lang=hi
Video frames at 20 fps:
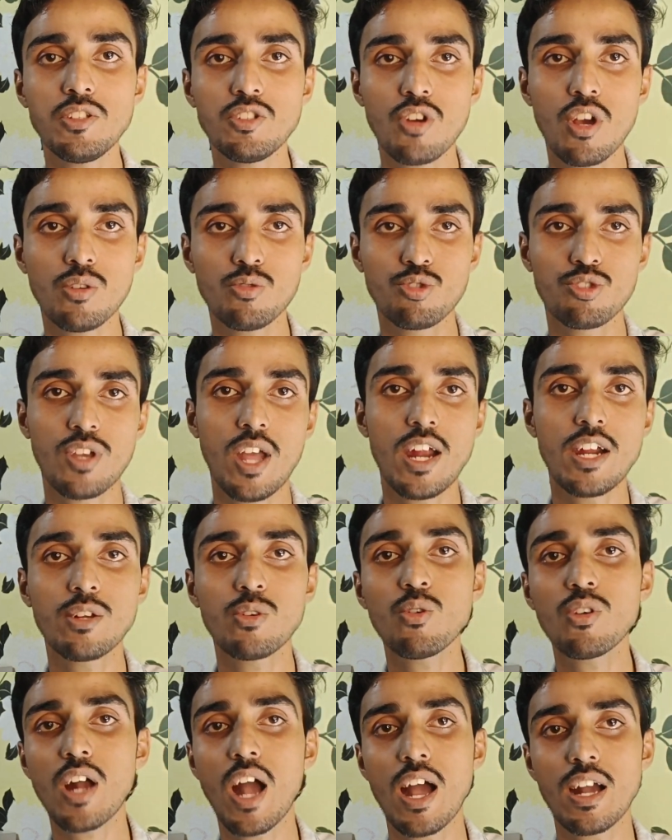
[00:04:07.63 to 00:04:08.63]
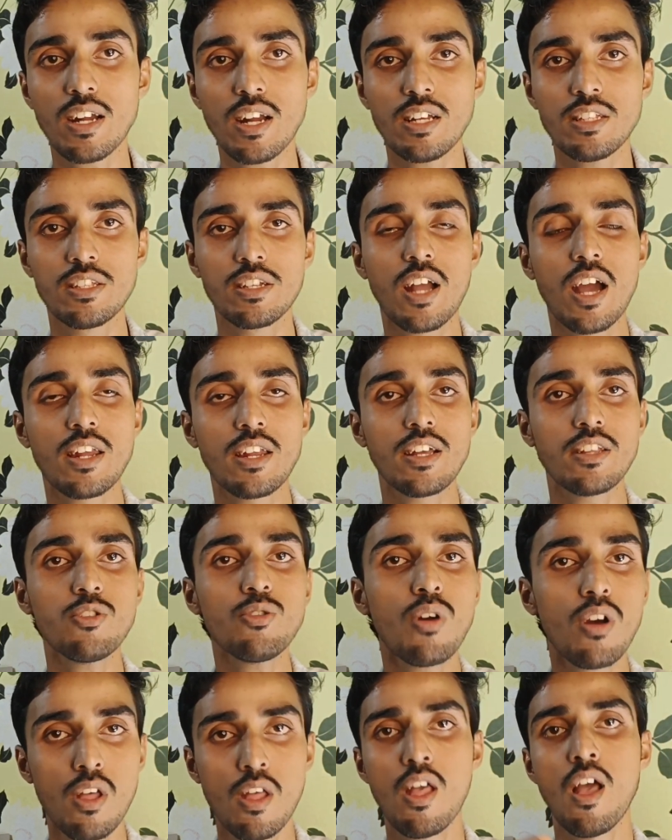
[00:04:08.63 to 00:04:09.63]
हमें जो है उस ऐड को कहाँ कहाँ
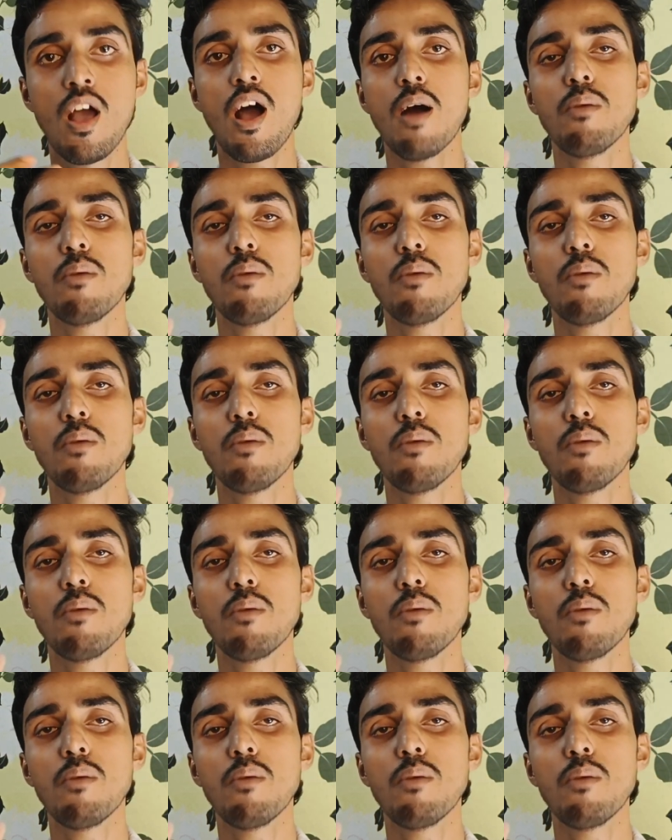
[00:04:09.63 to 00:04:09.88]
दिखाना है तो